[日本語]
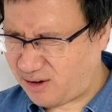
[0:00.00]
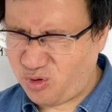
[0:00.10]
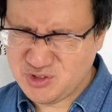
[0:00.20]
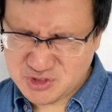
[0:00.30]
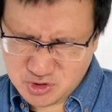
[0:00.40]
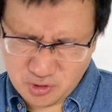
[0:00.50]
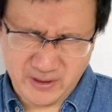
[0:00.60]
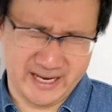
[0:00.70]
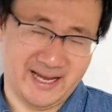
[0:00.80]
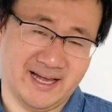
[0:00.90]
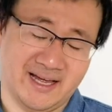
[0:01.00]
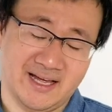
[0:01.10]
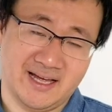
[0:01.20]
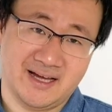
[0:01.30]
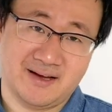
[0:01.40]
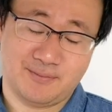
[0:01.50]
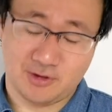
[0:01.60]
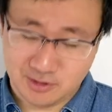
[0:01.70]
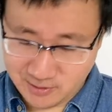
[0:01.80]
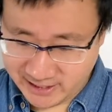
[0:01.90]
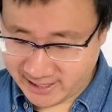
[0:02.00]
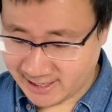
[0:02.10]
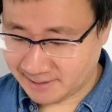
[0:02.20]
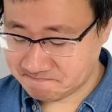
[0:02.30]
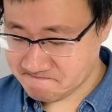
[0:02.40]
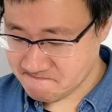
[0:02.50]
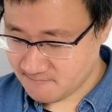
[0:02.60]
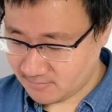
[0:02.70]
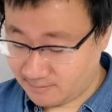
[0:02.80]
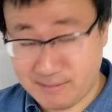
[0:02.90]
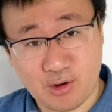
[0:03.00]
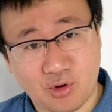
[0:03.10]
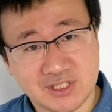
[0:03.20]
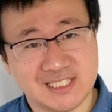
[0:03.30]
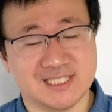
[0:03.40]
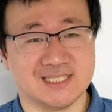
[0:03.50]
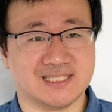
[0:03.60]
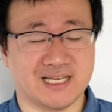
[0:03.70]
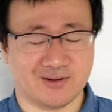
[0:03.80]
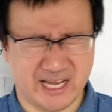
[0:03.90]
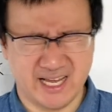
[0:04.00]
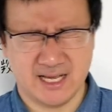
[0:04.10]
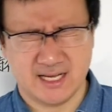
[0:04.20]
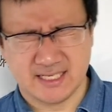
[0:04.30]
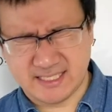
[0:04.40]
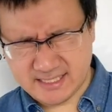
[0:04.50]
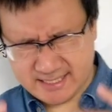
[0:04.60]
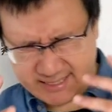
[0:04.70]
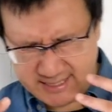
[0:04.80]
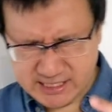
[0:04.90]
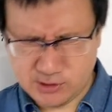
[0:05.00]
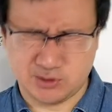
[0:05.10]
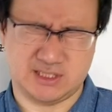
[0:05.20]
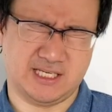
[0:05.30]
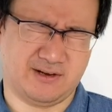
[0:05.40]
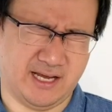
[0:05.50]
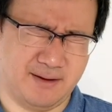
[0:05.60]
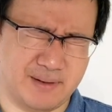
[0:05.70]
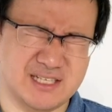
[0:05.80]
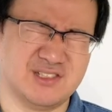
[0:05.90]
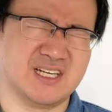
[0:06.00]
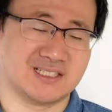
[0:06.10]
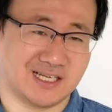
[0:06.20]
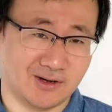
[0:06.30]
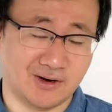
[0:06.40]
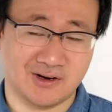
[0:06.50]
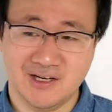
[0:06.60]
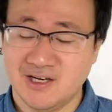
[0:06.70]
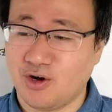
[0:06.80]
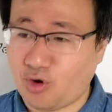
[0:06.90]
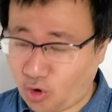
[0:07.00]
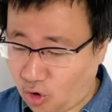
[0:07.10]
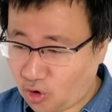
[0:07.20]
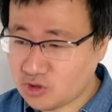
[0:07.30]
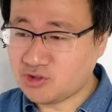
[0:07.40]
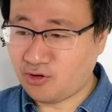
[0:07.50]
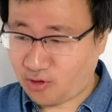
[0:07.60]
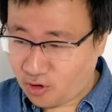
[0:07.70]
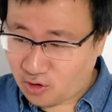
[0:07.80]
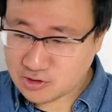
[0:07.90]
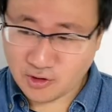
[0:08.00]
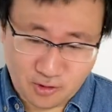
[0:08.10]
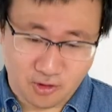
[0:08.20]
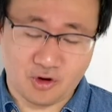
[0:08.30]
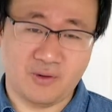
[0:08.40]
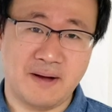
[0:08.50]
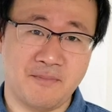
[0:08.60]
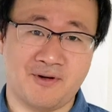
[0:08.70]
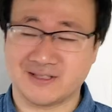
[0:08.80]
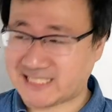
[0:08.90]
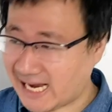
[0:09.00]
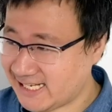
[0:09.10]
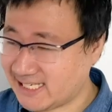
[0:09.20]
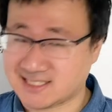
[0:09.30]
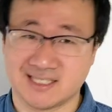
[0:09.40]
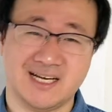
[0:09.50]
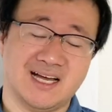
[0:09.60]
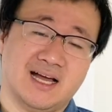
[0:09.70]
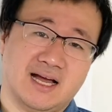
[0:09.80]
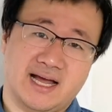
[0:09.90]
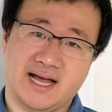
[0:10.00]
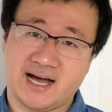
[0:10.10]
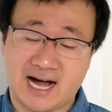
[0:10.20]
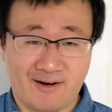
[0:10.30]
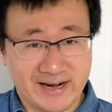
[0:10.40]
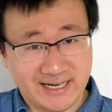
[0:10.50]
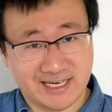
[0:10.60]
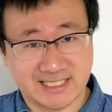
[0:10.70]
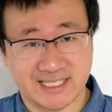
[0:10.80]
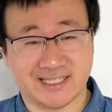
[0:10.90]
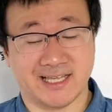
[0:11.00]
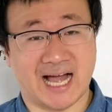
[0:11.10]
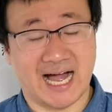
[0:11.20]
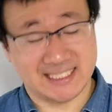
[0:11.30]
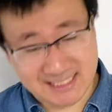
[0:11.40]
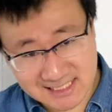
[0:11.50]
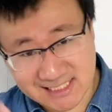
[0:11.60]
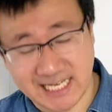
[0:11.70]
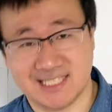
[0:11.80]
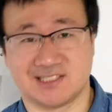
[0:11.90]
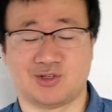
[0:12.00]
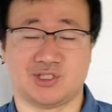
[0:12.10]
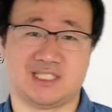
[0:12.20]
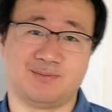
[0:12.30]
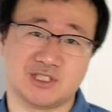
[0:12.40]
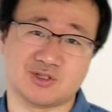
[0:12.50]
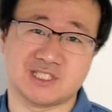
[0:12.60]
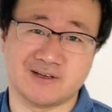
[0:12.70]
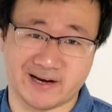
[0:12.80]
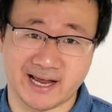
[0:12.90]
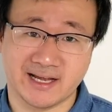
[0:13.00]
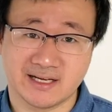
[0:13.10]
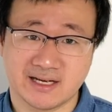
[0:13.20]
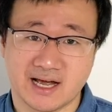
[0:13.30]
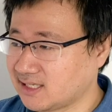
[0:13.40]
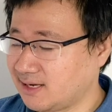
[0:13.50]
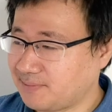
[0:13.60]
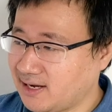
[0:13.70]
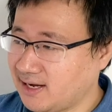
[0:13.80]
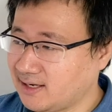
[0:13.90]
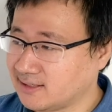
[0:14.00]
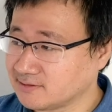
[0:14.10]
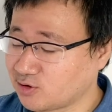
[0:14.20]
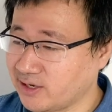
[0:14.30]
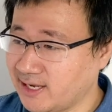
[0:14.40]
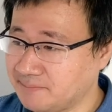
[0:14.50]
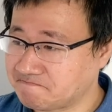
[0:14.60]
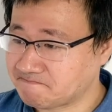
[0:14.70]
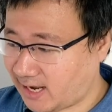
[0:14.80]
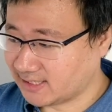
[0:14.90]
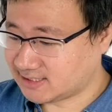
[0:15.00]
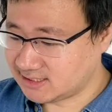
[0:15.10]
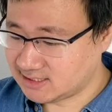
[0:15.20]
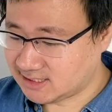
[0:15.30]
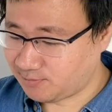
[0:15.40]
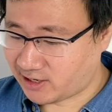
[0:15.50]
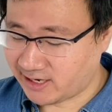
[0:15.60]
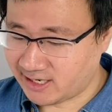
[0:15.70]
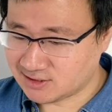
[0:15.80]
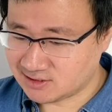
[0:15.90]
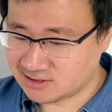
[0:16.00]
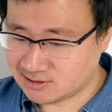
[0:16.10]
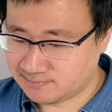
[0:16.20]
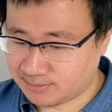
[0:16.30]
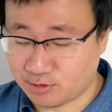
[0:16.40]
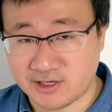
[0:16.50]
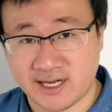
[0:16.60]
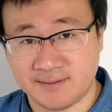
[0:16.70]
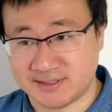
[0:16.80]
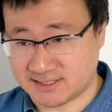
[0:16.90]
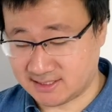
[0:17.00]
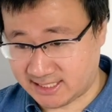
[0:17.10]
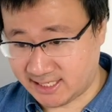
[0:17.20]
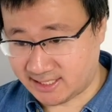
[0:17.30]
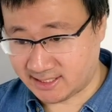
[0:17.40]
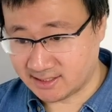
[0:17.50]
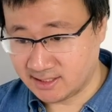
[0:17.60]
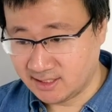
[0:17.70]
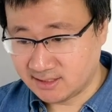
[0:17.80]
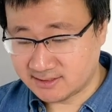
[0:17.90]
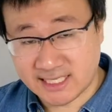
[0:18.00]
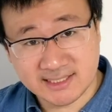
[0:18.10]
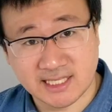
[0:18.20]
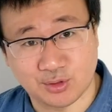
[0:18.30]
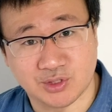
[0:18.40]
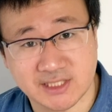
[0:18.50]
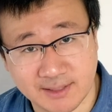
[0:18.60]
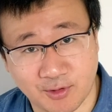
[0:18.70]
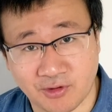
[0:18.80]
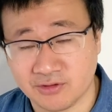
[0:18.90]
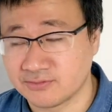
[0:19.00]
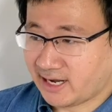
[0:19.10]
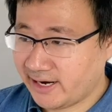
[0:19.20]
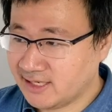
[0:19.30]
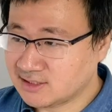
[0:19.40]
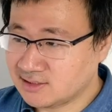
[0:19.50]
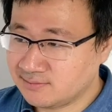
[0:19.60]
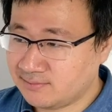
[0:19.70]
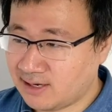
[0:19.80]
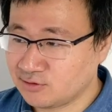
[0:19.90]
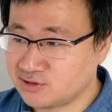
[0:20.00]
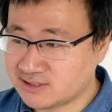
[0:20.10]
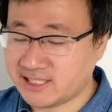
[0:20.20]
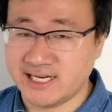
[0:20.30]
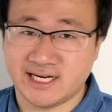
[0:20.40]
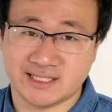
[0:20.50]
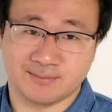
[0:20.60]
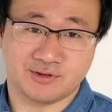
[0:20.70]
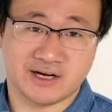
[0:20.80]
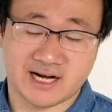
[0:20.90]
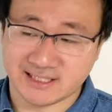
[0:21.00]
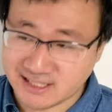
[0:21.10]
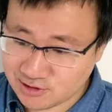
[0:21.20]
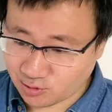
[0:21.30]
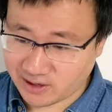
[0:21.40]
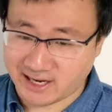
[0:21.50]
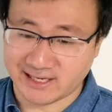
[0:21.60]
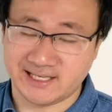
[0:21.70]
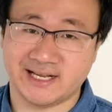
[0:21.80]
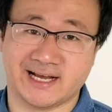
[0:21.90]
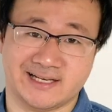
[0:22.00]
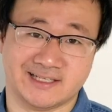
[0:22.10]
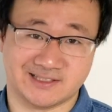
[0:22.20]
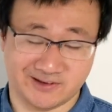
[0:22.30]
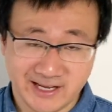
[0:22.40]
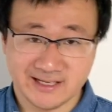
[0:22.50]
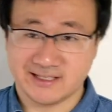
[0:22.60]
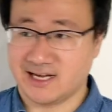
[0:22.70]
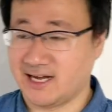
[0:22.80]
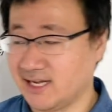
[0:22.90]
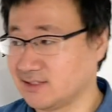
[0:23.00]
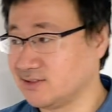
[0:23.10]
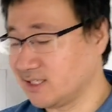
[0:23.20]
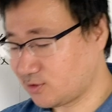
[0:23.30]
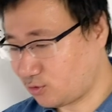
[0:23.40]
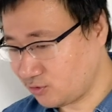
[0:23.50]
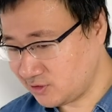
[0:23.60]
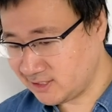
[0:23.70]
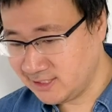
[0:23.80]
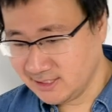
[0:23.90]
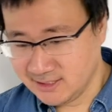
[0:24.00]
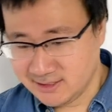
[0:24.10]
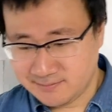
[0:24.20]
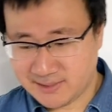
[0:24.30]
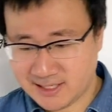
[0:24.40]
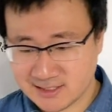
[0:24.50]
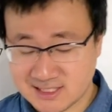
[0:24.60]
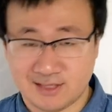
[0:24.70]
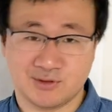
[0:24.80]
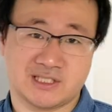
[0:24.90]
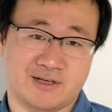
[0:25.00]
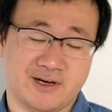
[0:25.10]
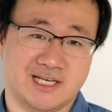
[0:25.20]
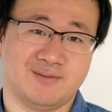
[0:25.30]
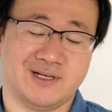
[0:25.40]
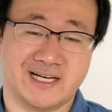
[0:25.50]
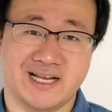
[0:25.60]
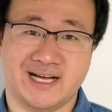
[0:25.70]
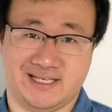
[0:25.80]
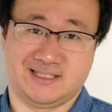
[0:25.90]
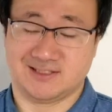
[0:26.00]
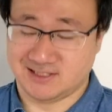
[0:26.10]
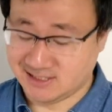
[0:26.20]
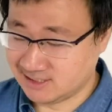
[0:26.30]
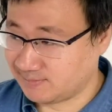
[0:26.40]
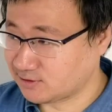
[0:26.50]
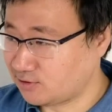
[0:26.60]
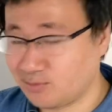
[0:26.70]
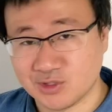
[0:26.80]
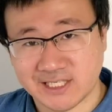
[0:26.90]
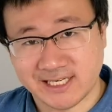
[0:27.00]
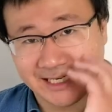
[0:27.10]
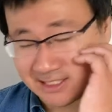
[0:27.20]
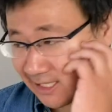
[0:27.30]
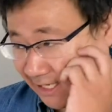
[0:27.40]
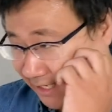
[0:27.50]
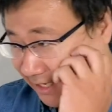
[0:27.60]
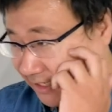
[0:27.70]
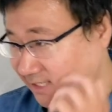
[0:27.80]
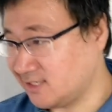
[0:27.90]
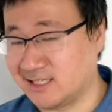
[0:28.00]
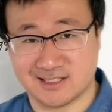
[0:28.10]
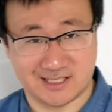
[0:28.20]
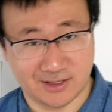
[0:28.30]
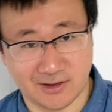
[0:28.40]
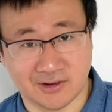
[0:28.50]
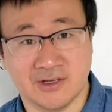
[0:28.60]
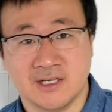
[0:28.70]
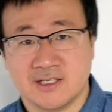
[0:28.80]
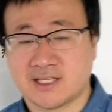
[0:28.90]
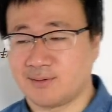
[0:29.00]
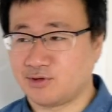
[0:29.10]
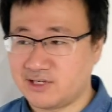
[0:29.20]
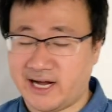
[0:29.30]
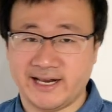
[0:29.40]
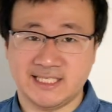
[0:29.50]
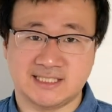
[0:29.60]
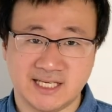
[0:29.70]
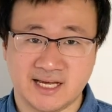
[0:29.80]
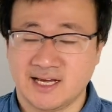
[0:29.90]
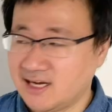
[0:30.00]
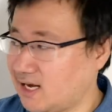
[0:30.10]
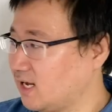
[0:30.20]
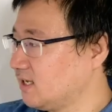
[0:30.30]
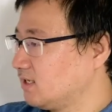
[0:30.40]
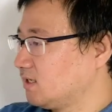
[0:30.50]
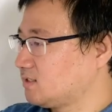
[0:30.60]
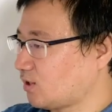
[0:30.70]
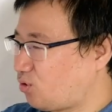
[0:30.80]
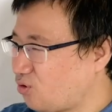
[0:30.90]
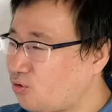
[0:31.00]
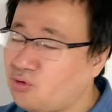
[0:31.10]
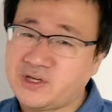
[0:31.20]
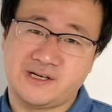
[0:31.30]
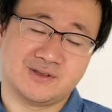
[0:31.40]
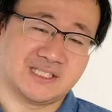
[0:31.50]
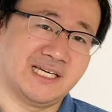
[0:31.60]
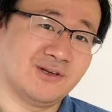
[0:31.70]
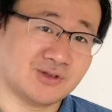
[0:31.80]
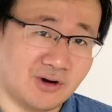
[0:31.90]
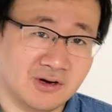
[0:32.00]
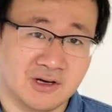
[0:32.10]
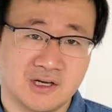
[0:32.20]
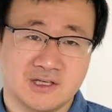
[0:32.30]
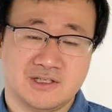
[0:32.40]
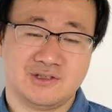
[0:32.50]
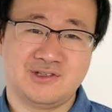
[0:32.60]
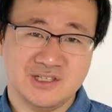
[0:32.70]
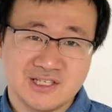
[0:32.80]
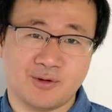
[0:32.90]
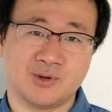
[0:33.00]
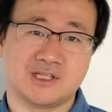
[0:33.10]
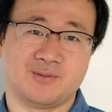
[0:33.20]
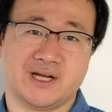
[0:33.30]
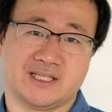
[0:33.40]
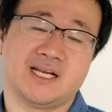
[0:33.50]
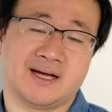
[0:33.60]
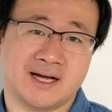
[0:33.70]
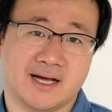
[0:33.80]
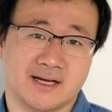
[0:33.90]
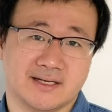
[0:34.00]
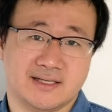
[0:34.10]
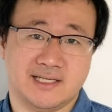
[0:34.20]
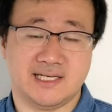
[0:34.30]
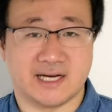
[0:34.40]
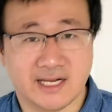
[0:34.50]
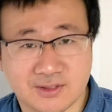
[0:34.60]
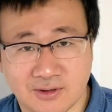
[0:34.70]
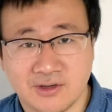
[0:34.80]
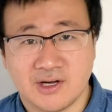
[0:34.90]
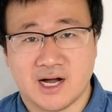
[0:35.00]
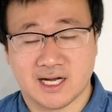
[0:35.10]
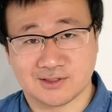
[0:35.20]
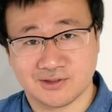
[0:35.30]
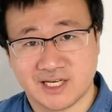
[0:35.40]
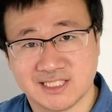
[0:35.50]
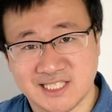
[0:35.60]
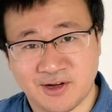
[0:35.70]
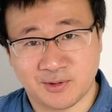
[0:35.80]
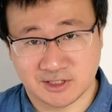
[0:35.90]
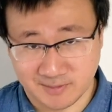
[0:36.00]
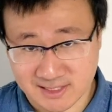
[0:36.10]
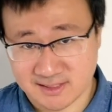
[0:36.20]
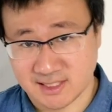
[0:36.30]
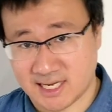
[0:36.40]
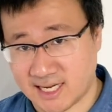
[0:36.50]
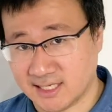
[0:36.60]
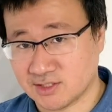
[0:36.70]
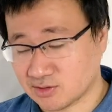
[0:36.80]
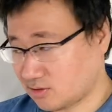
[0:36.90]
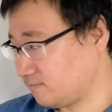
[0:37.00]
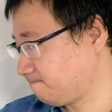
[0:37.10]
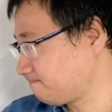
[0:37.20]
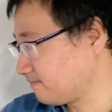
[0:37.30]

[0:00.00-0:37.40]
まあ本当はね、僕もね、まあ個人にせよね、企業にせよね、まあいるんですけど、こことこことここはもう詐欺です。えー、買わないでくださいって発信したいです、正直気持ちとしてはね。ただまあ、それ発信しても必ず、まあ僕は正義、だったとしても必ずまあ訴えられて僕が勝てるとは限らないんですよね。はい、でそこにまあ時間を使うわけにもいかないですし、まあ、そこは申し訳ない戦えないんですけど、ただ僕が話してあじゃあここここ気をつけようというふうに思ってもらえたらいいかなと、はい、そういう感じで思ってます。はい、ちょっと